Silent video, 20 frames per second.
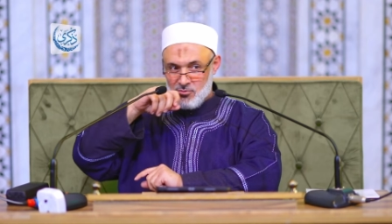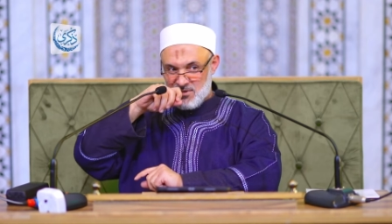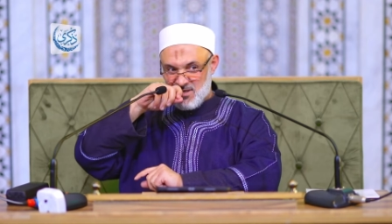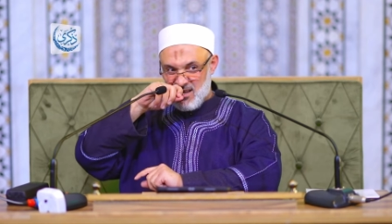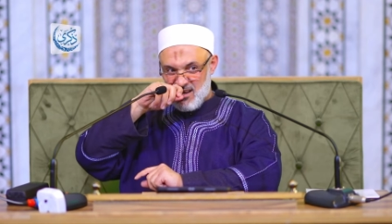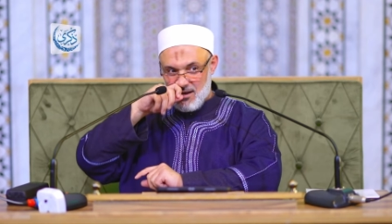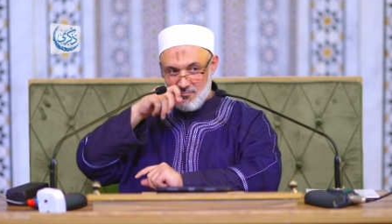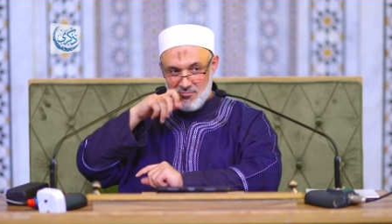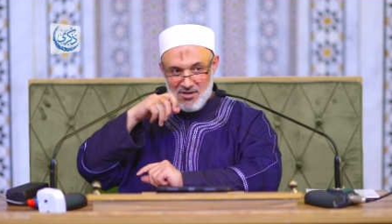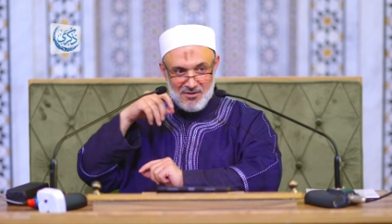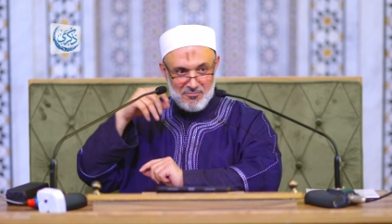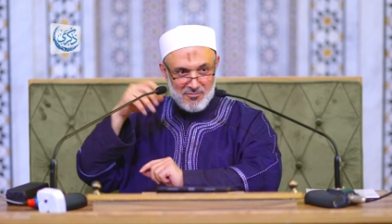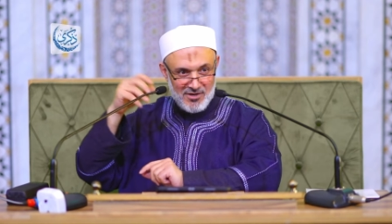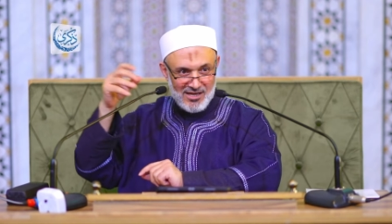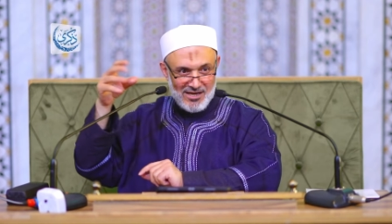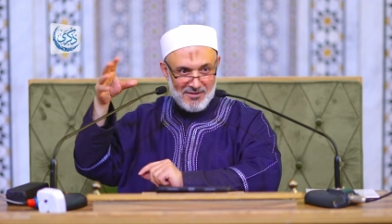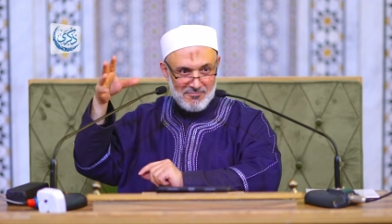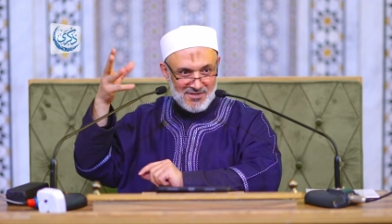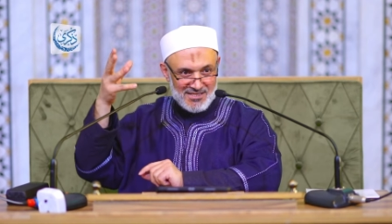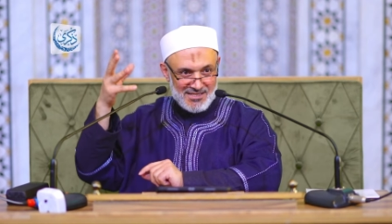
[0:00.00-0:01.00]
صار قبل
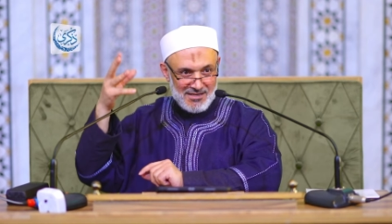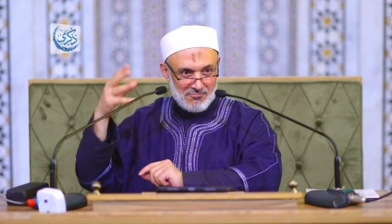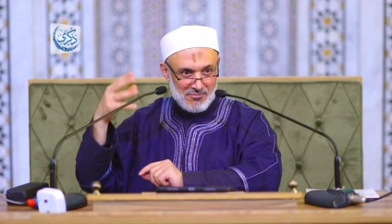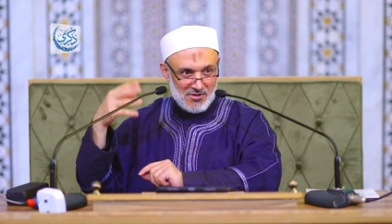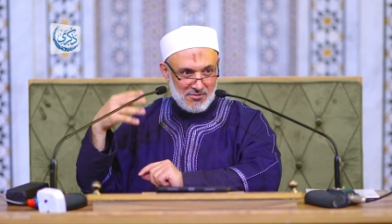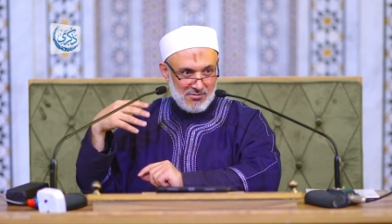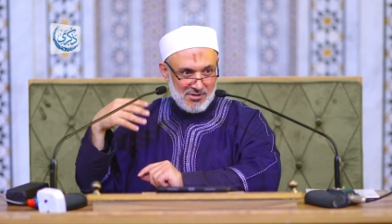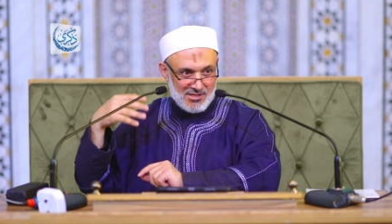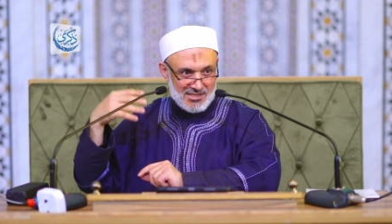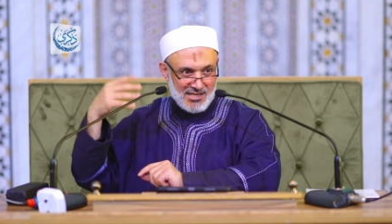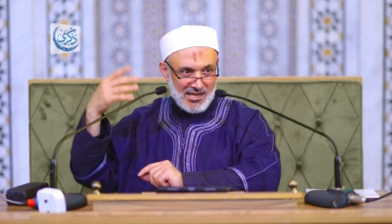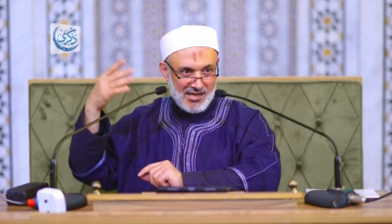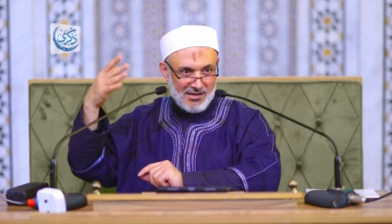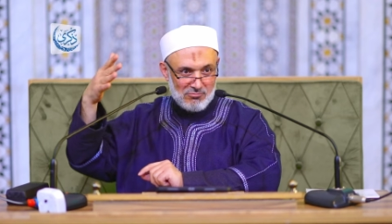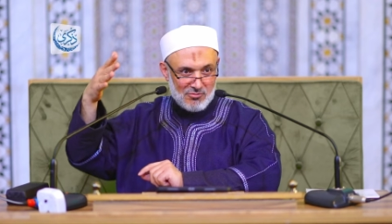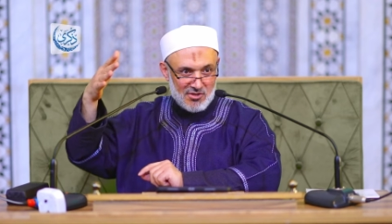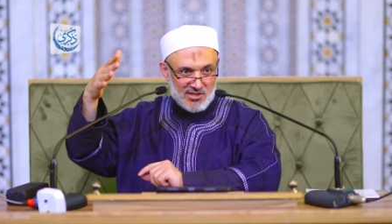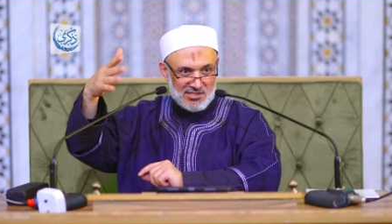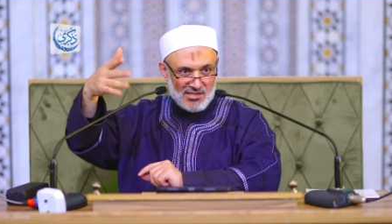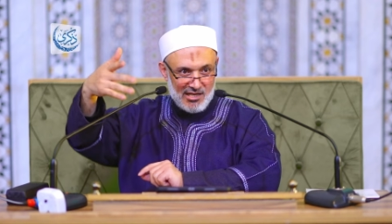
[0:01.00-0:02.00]
المغرب مثلا بربع ساعة
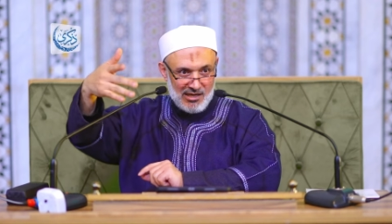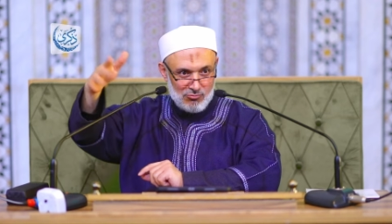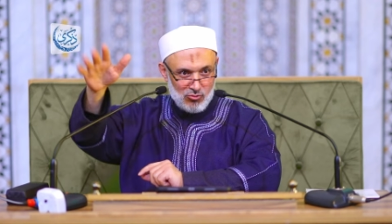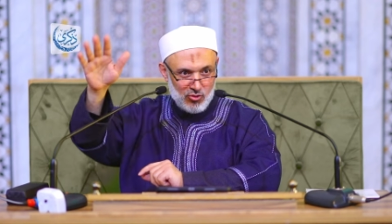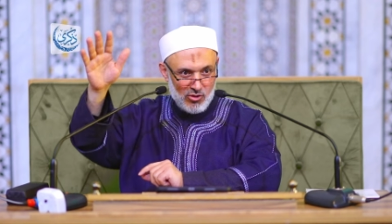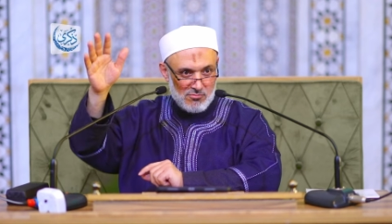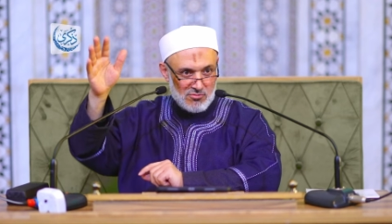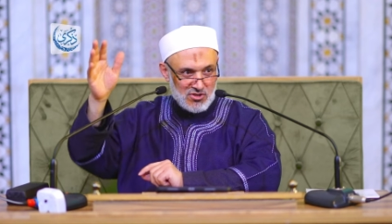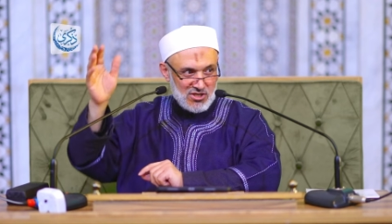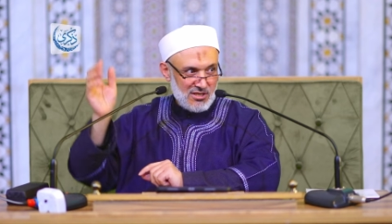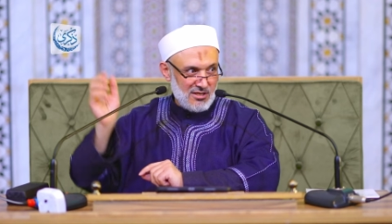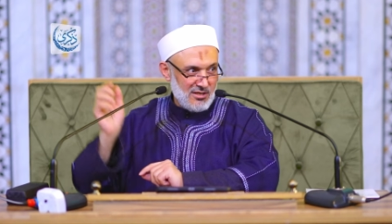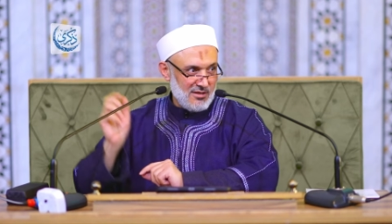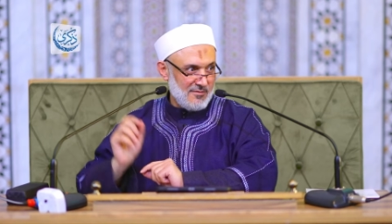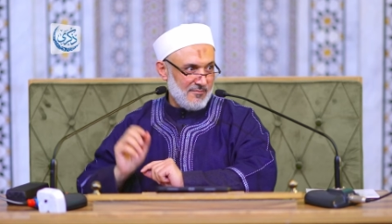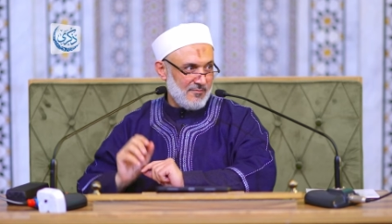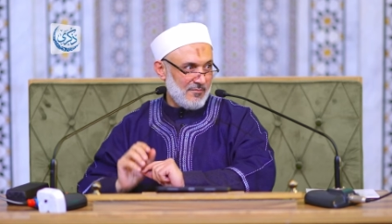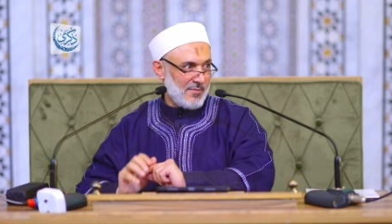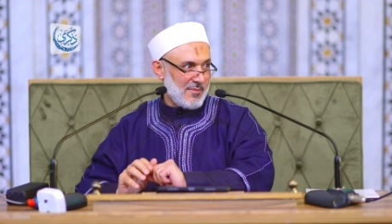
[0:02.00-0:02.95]
بنص ساعة بده يمشي